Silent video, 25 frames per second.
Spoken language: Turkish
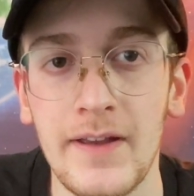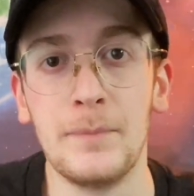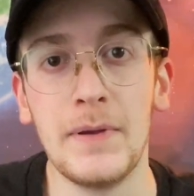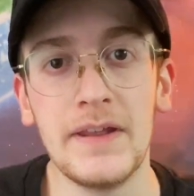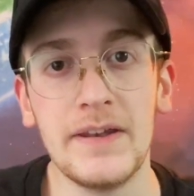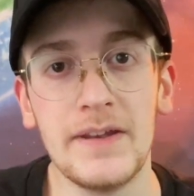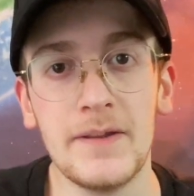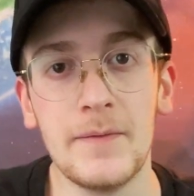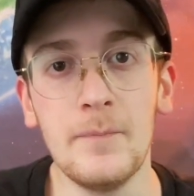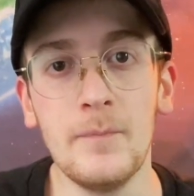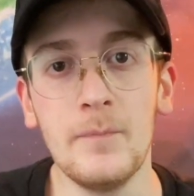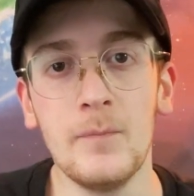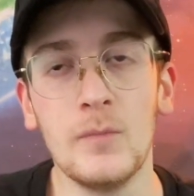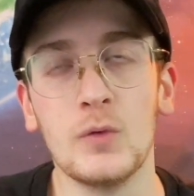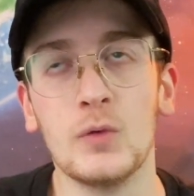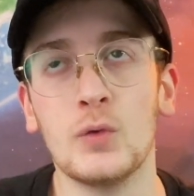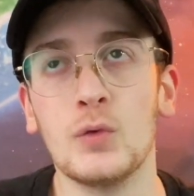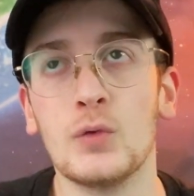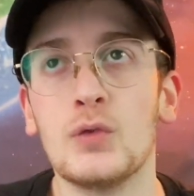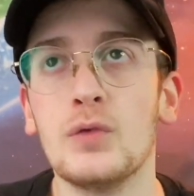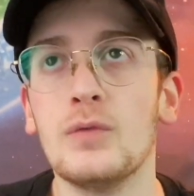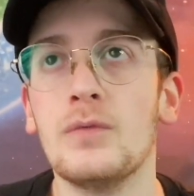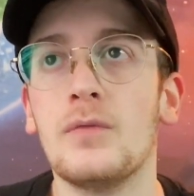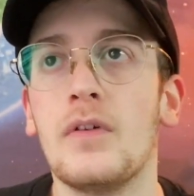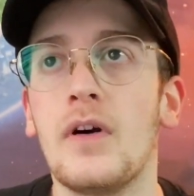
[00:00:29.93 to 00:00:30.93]
benim
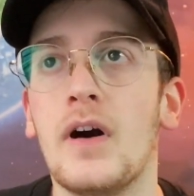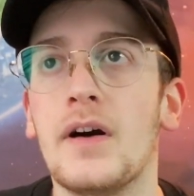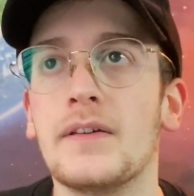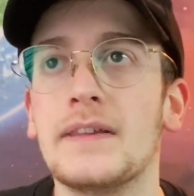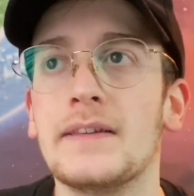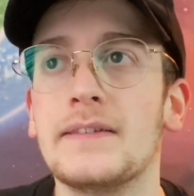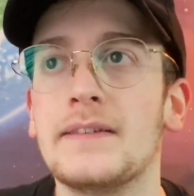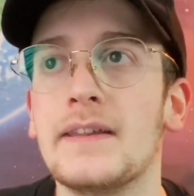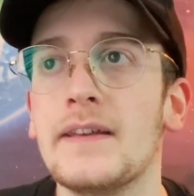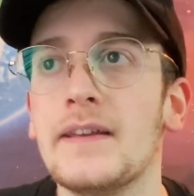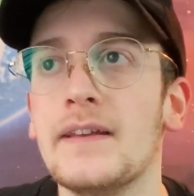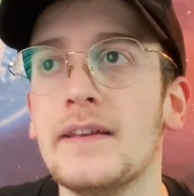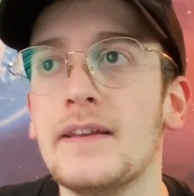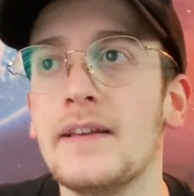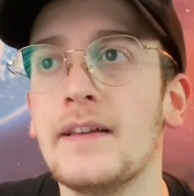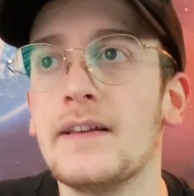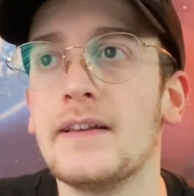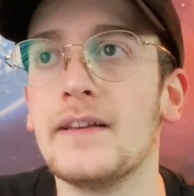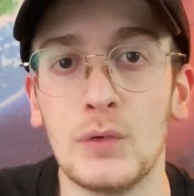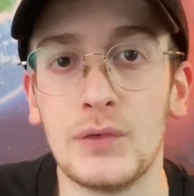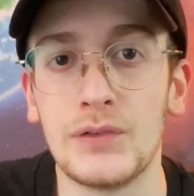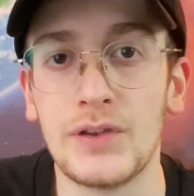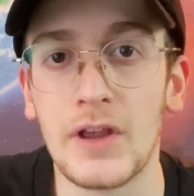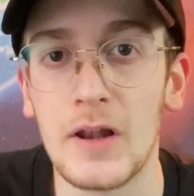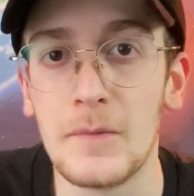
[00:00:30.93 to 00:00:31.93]
uzun vadede
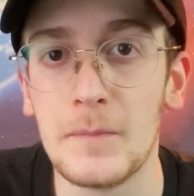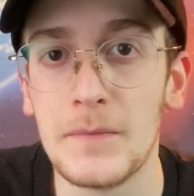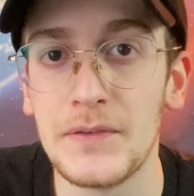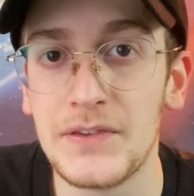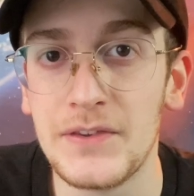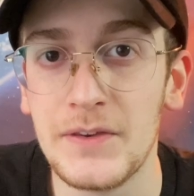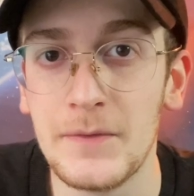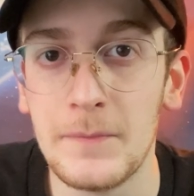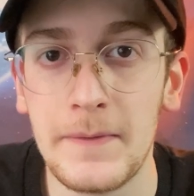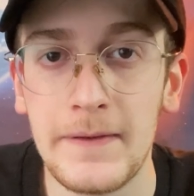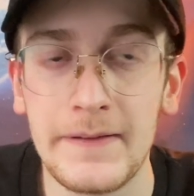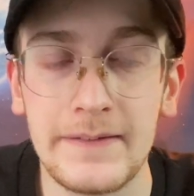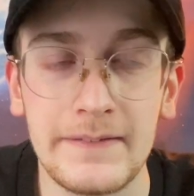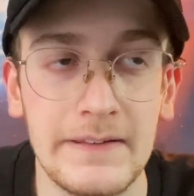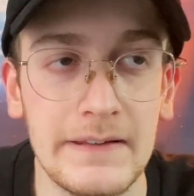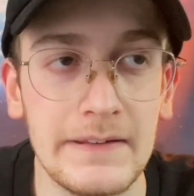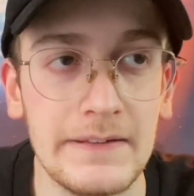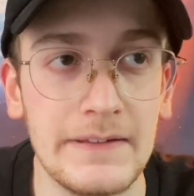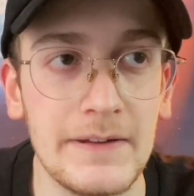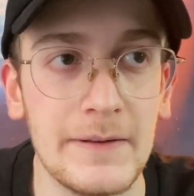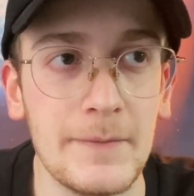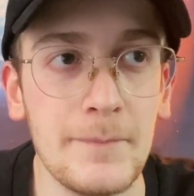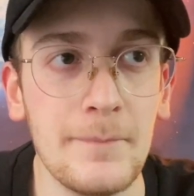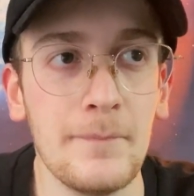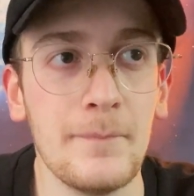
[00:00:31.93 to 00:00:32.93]
yükselmesini
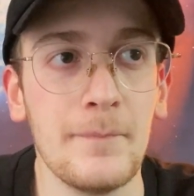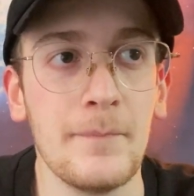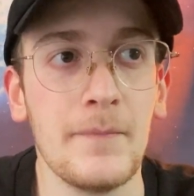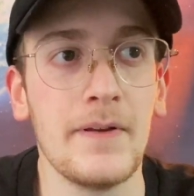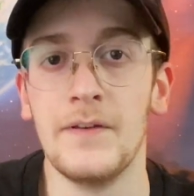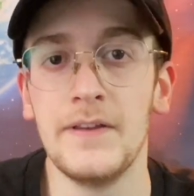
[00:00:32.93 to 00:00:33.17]
beklediğim